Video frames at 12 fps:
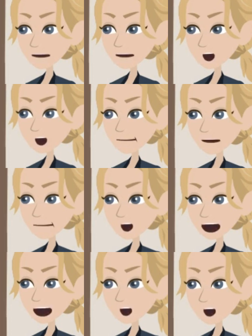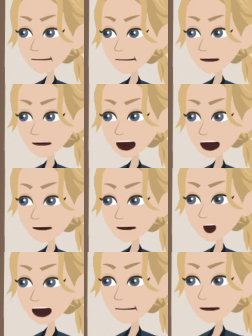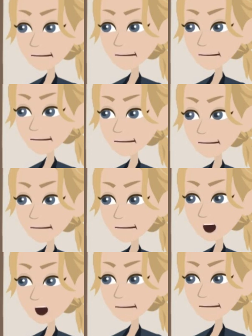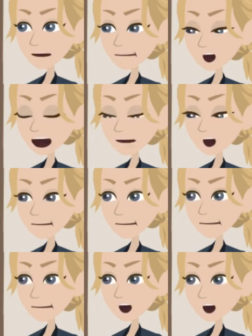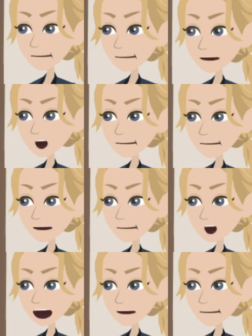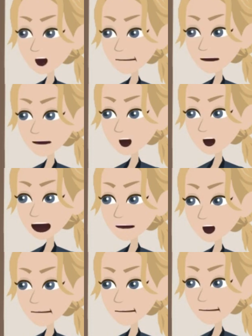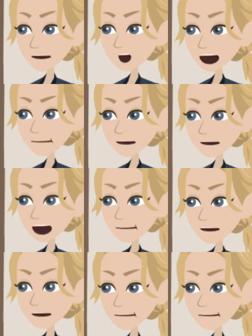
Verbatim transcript: 帯は、それを下取りに出して軽自動車に変えるだけで、自動車税や自動車保険料、車